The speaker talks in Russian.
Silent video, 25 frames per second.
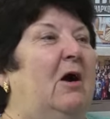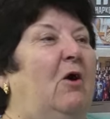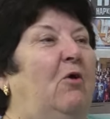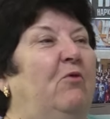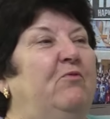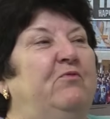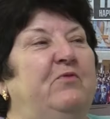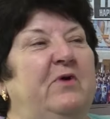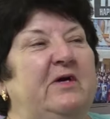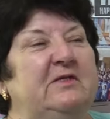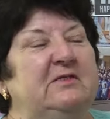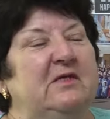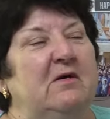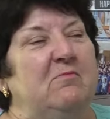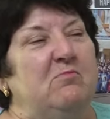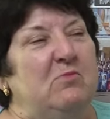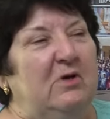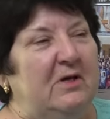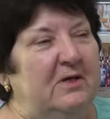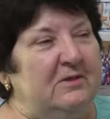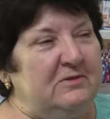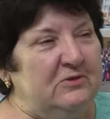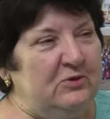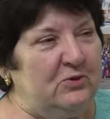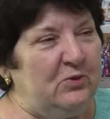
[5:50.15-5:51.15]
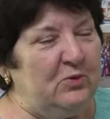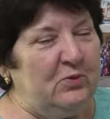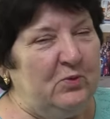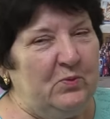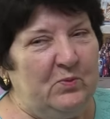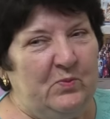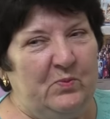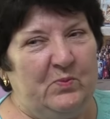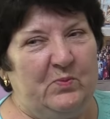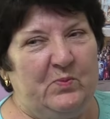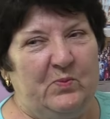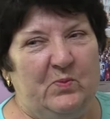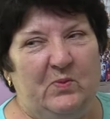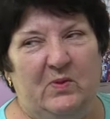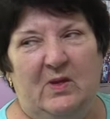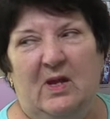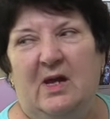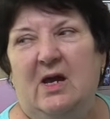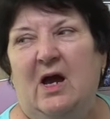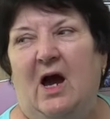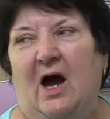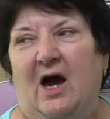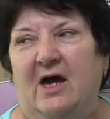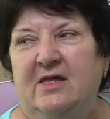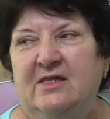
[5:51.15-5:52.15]
В этом году
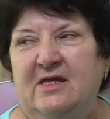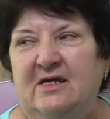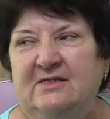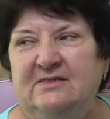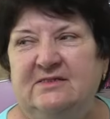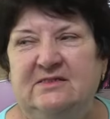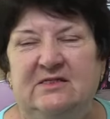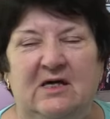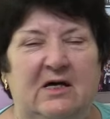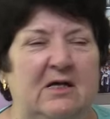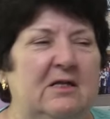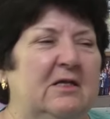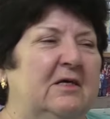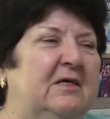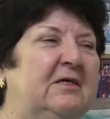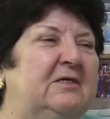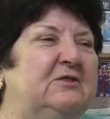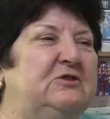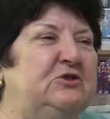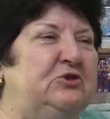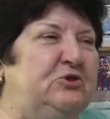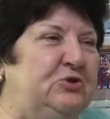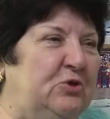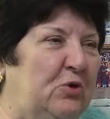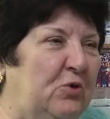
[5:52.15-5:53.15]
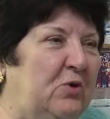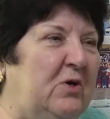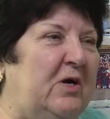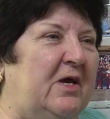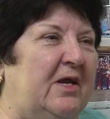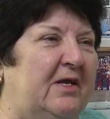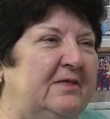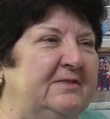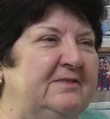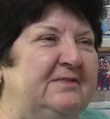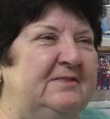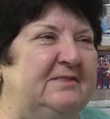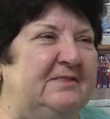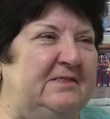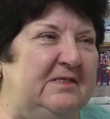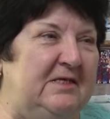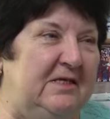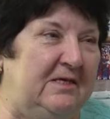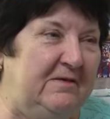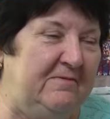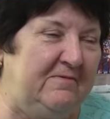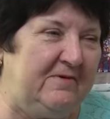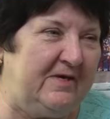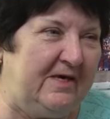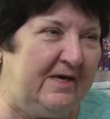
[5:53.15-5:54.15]
она стала еще
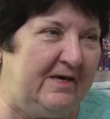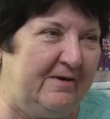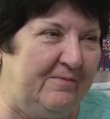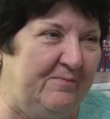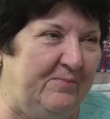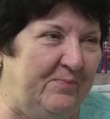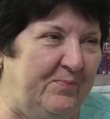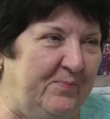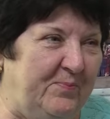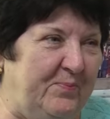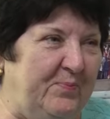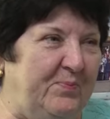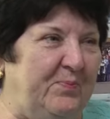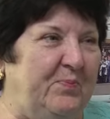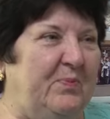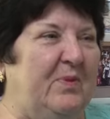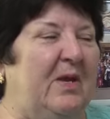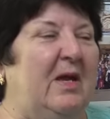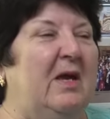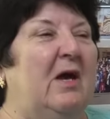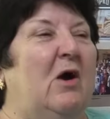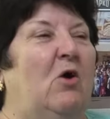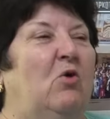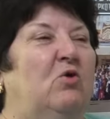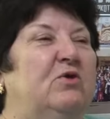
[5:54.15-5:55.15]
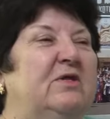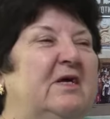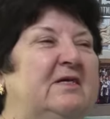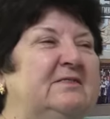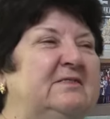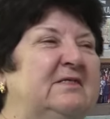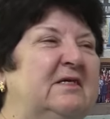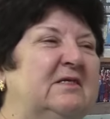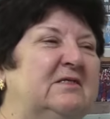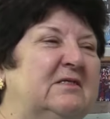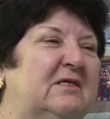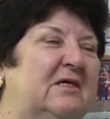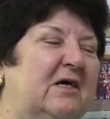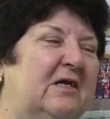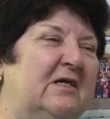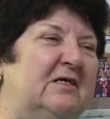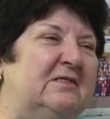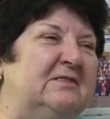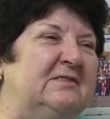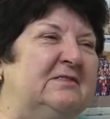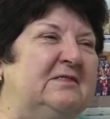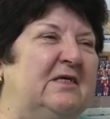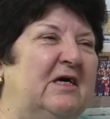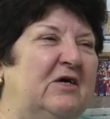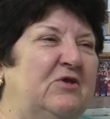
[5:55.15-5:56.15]
красивее. У нас
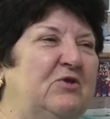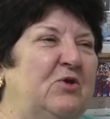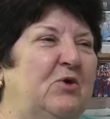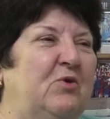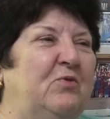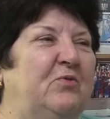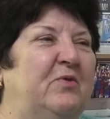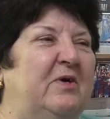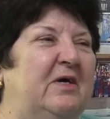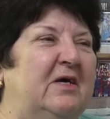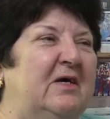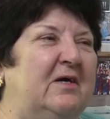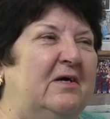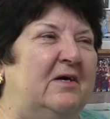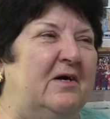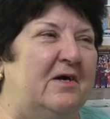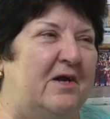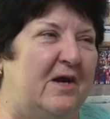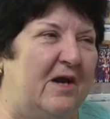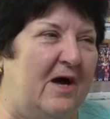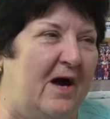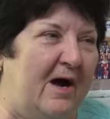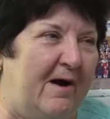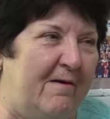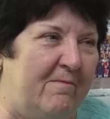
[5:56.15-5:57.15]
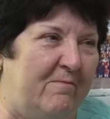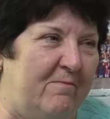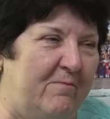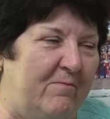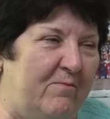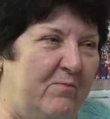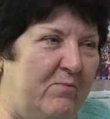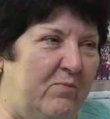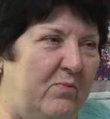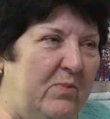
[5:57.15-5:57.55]
открылся новый храм.